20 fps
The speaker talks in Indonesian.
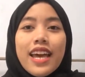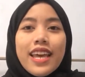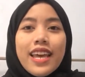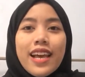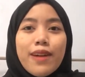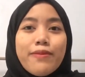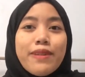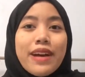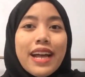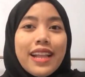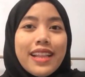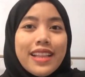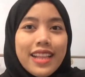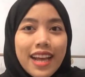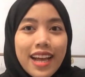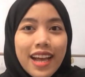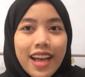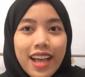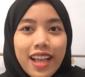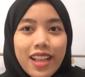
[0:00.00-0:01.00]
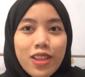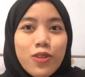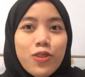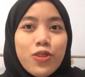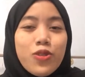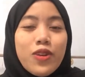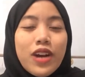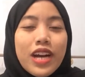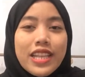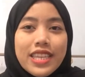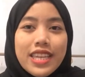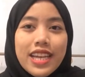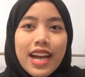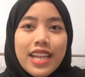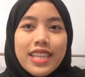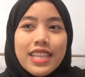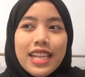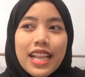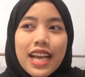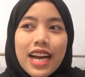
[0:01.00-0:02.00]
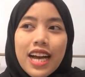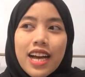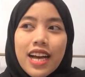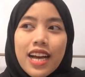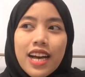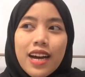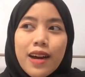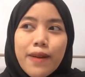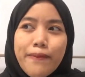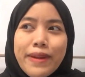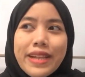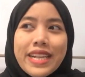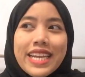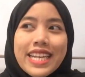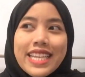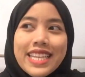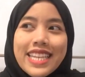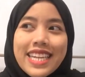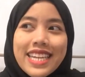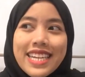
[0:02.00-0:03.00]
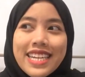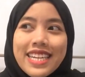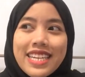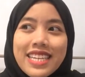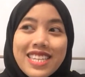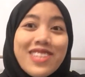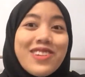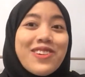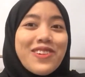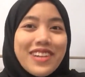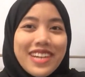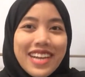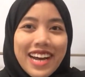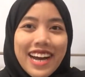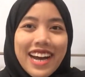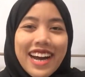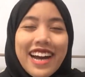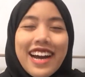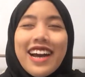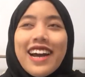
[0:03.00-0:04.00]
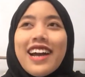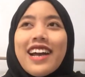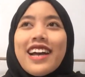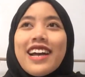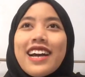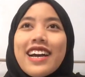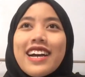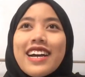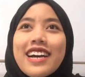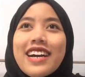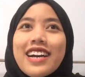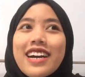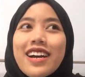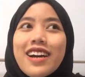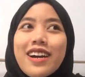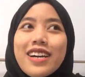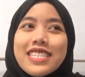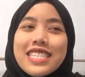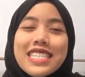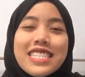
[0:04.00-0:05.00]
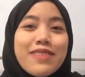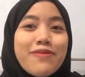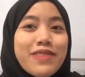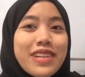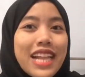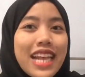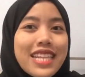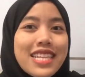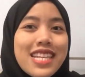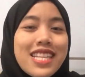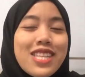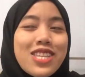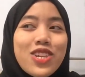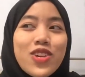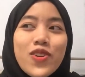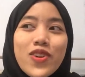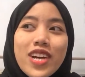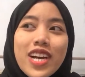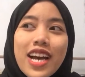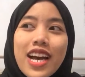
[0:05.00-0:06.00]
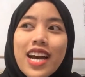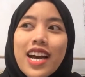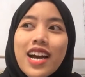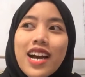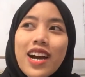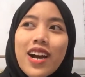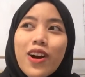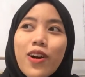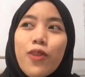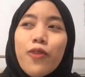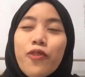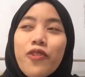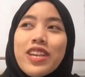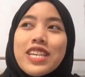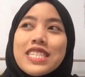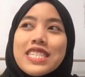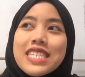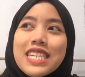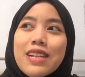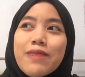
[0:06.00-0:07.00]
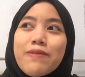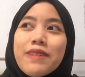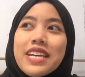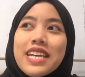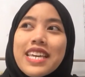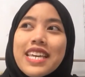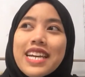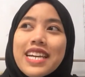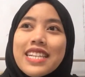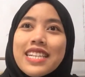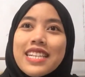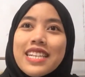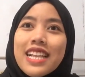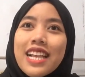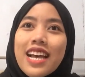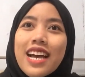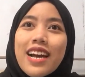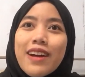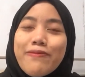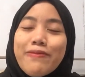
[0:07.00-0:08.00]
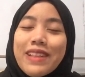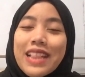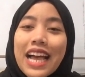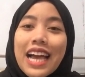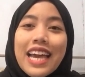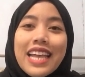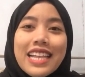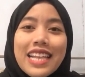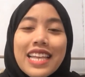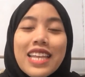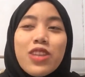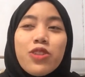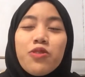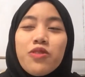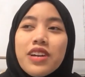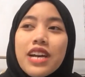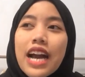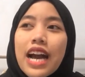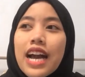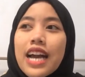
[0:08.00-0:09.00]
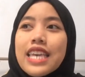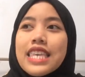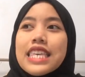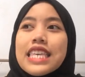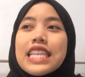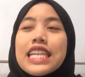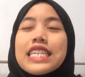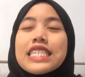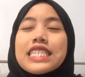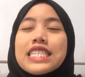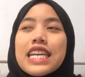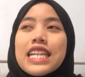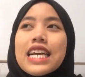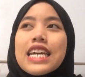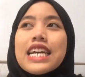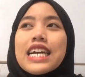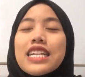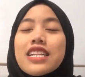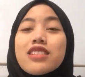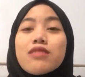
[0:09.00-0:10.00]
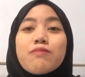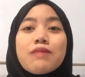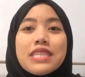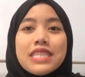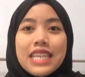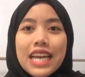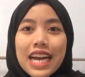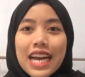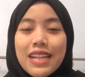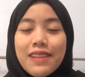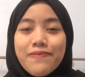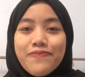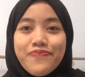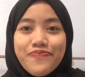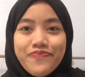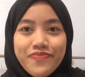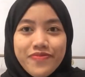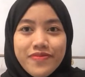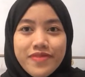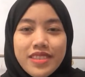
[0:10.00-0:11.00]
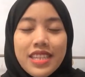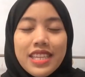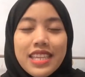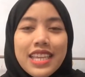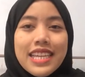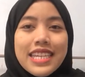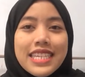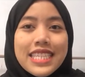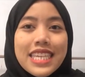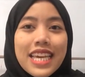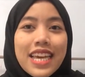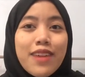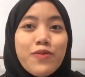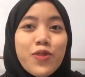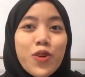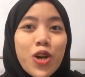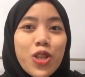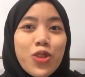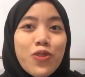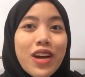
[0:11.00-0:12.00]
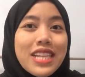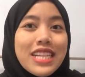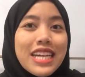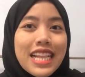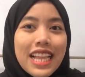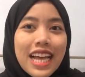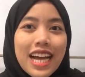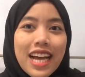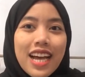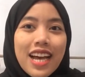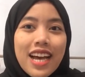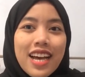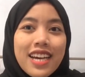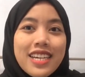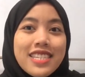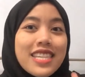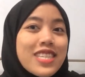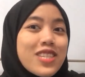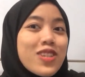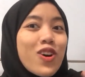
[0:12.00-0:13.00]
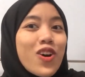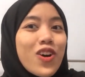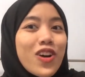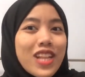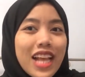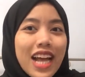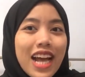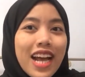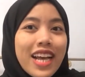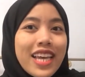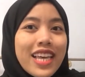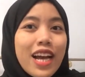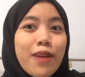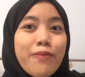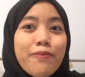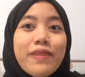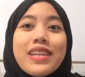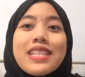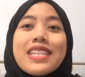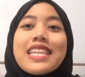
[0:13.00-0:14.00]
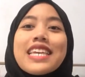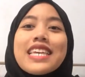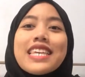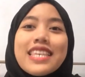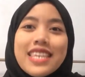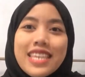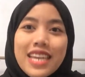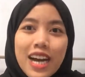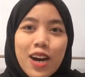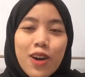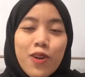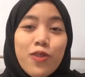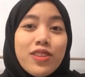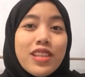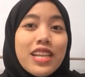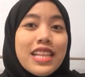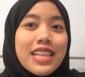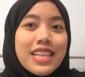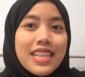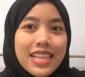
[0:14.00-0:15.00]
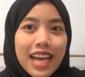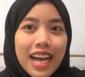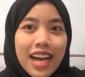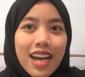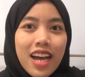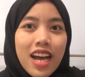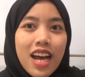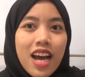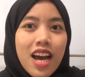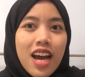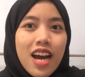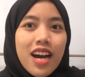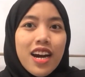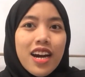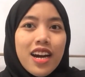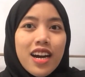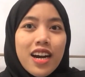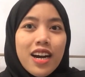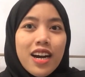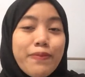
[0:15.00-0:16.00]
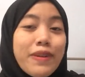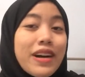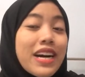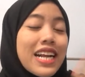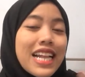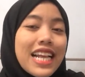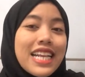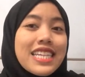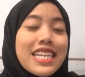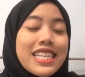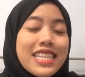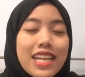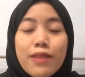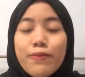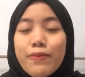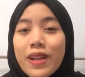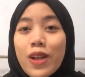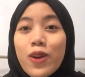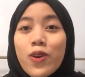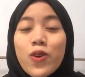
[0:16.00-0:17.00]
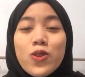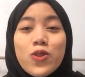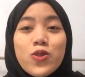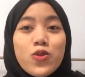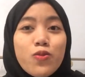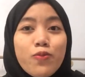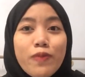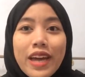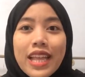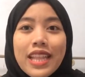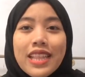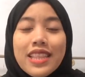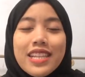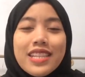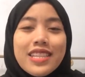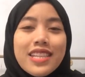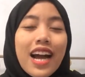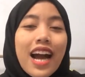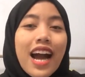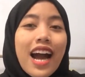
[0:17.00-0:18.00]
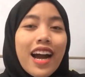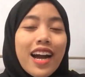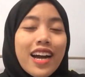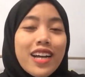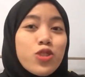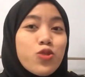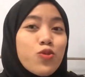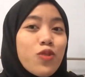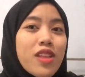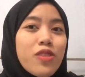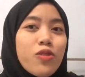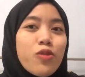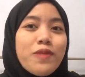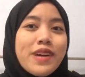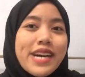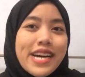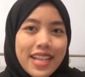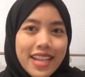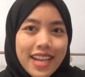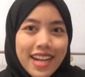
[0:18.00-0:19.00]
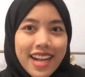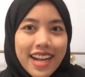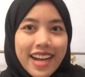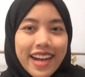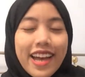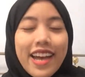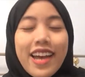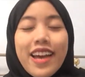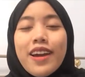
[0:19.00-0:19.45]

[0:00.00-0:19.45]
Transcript: Yang mana tujuannya adalah marketing juga eh, sistem kredit juga officer bagian pelayanannya juga. Jadi secara garis besar CMO itu adalah seseorang yang meninjau tentang e, pengkreditan para konsumen tentang akan suatu barang.